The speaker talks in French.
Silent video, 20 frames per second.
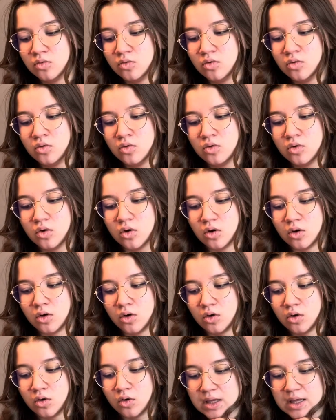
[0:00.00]
où
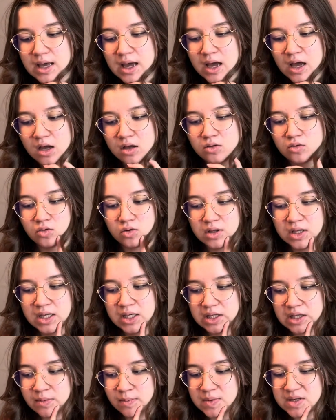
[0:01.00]
euh, il y a une
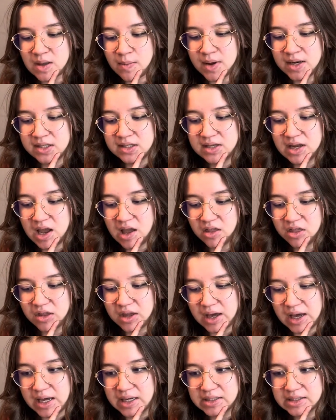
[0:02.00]
équipe qui s'appelle
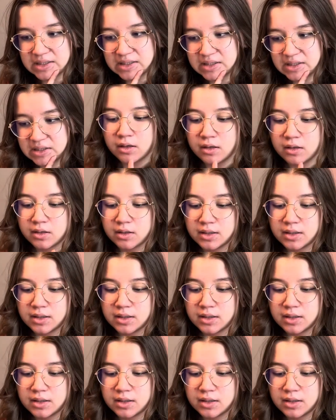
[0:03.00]
Deathcast